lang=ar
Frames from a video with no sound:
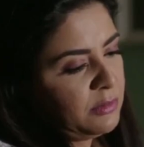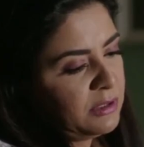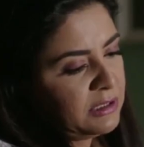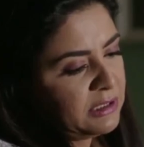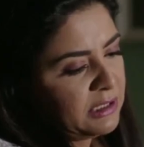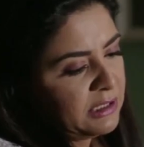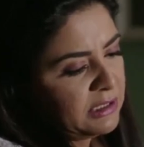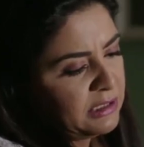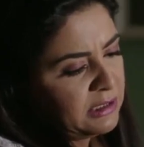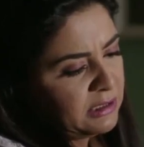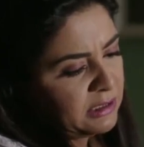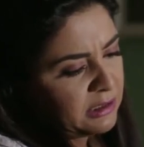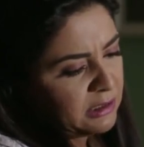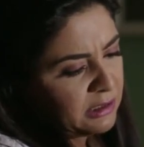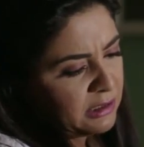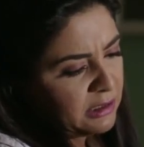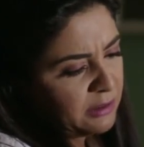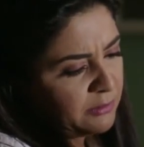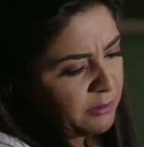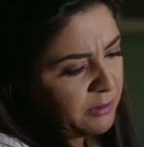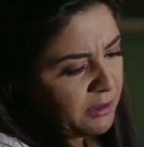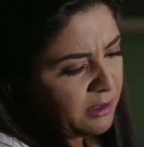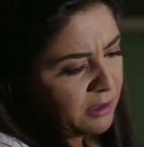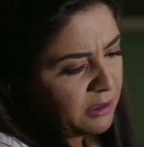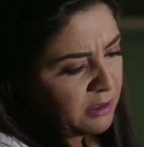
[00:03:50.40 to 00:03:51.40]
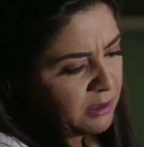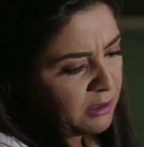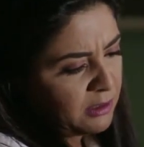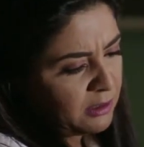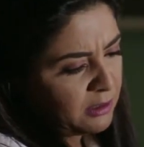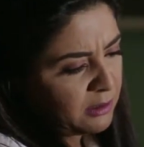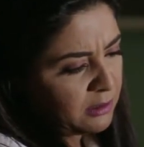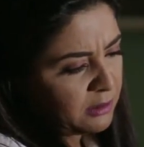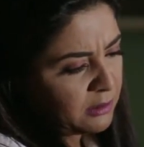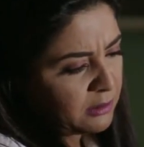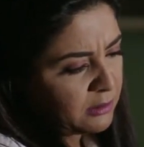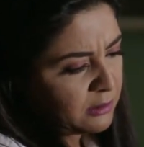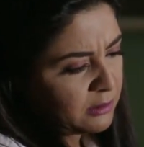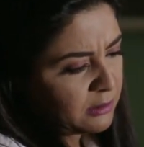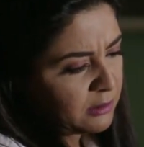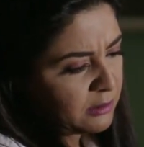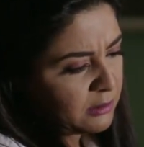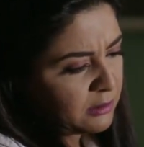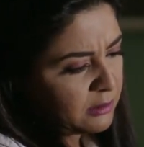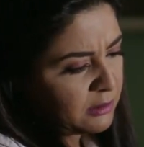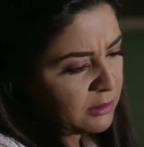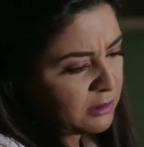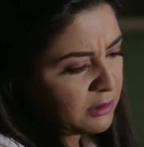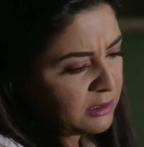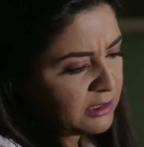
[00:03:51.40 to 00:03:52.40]
بتاريخ ايه بقى
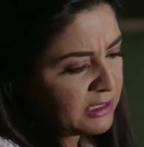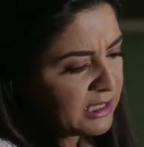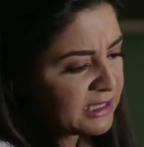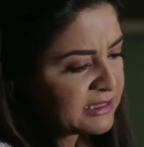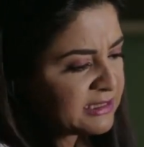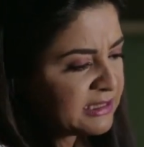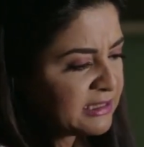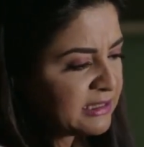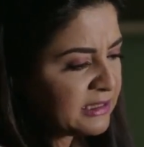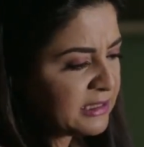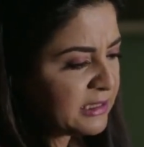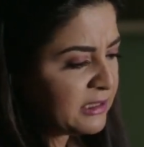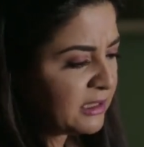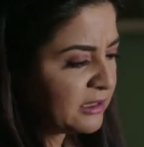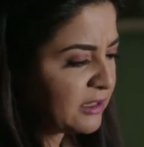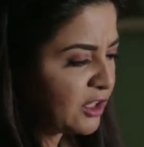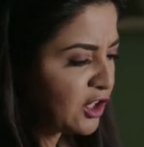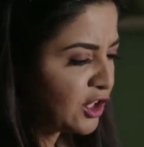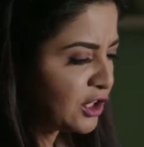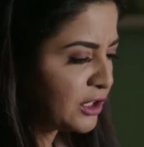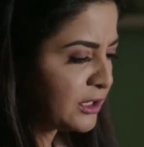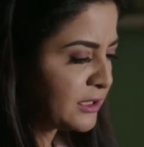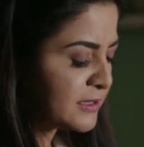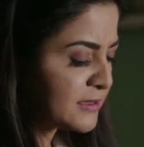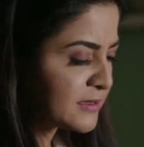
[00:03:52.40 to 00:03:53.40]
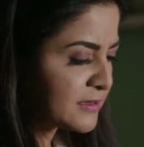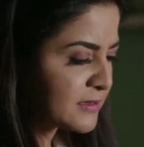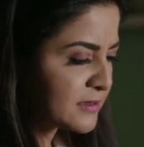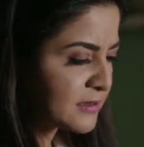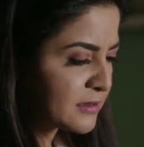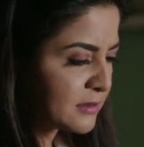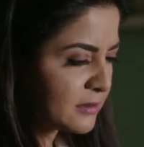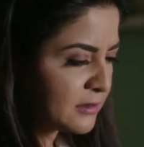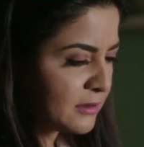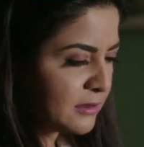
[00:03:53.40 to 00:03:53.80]
يا دي النيله ده خلص